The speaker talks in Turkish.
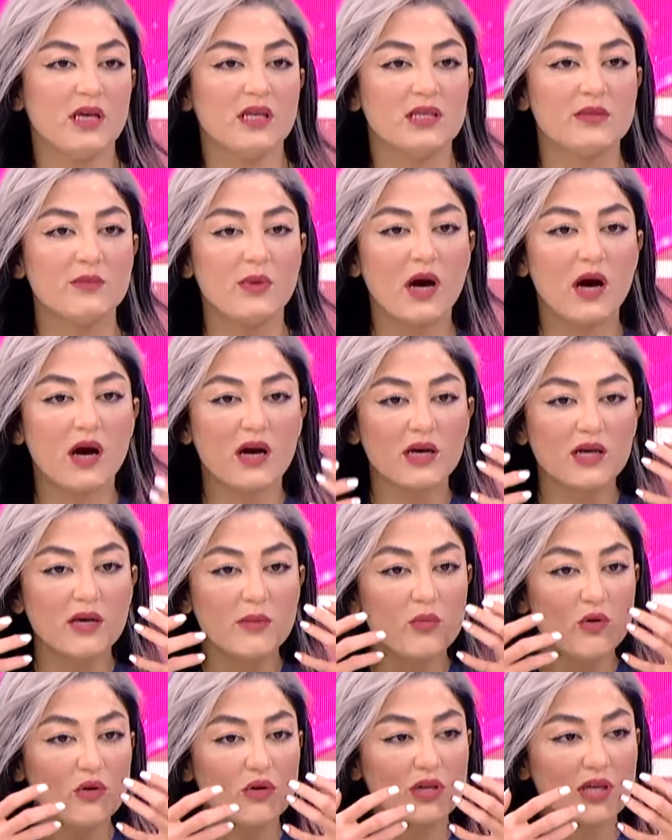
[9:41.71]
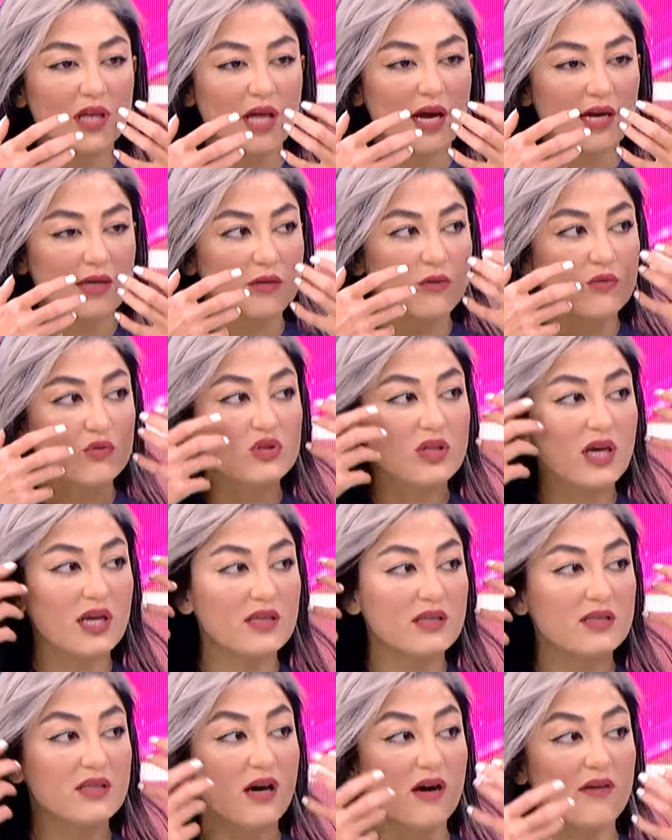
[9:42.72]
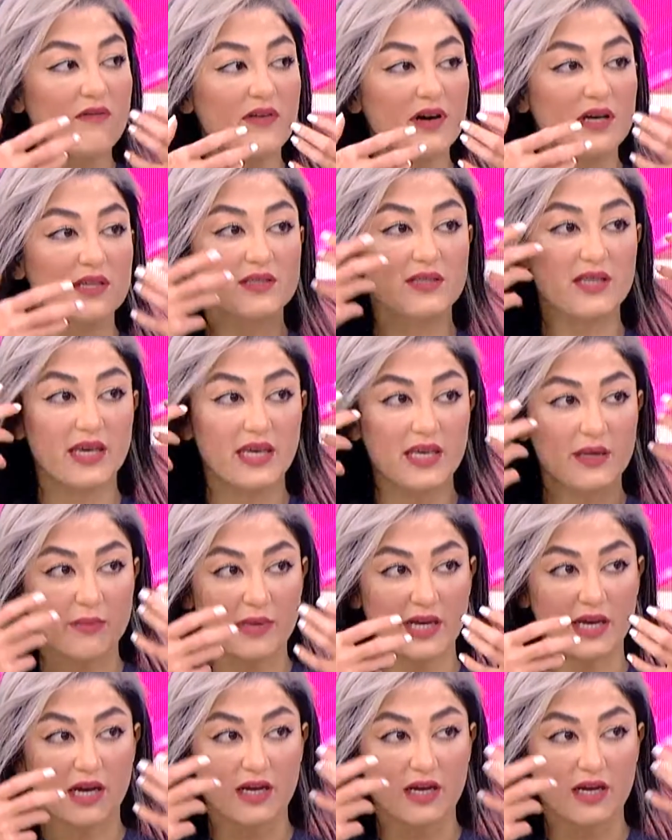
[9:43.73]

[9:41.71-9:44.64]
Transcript: Şimdi arka bölgelerde özellikle daha fazla erime